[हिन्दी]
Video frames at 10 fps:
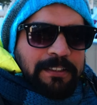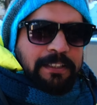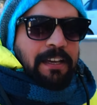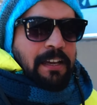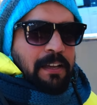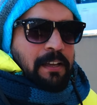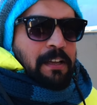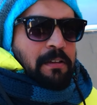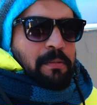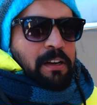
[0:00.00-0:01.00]
साथ ये
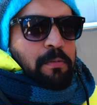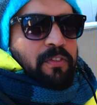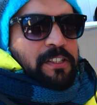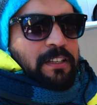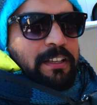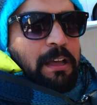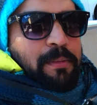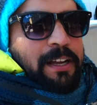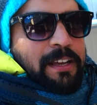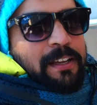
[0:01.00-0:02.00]
मेरा प्रोफेशनल
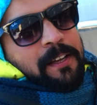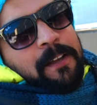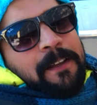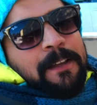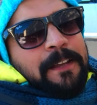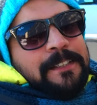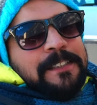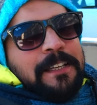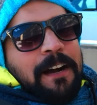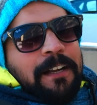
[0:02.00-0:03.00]
कैमरा है
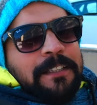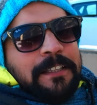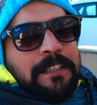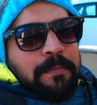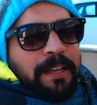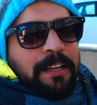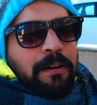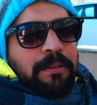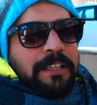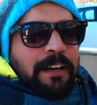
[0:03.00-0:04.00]
इसकी कहानी कि ये मैंने
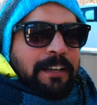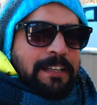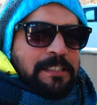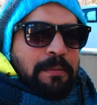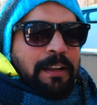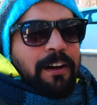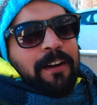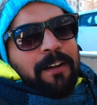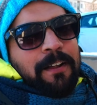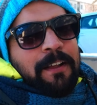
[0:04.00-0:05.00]
कब लिया कैसे मिला
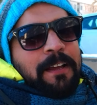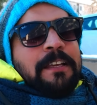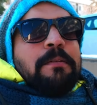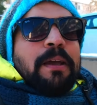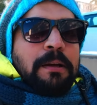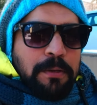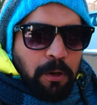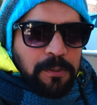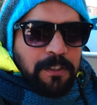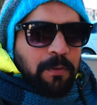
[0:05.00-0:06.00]
ये मैं कभी
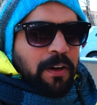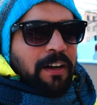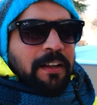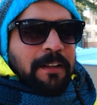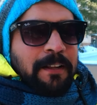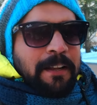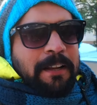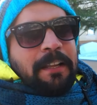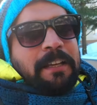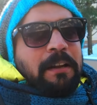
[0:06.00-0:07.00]
और सुनाऊँगा
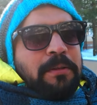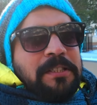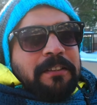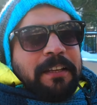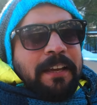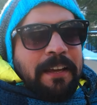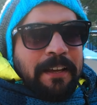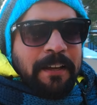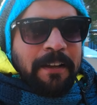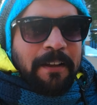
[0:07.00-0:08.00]
लेकिन अभी चलते हैं
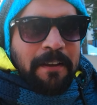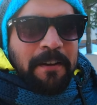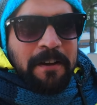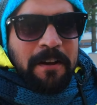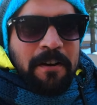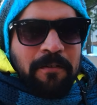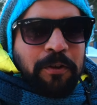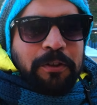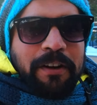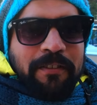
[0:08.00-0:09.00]

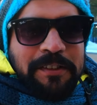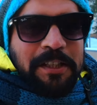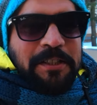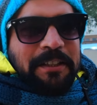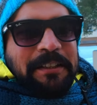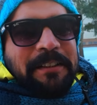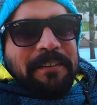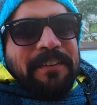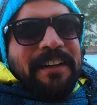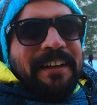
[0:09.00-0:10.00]
फोटोग्राफिक सेशन की तरफ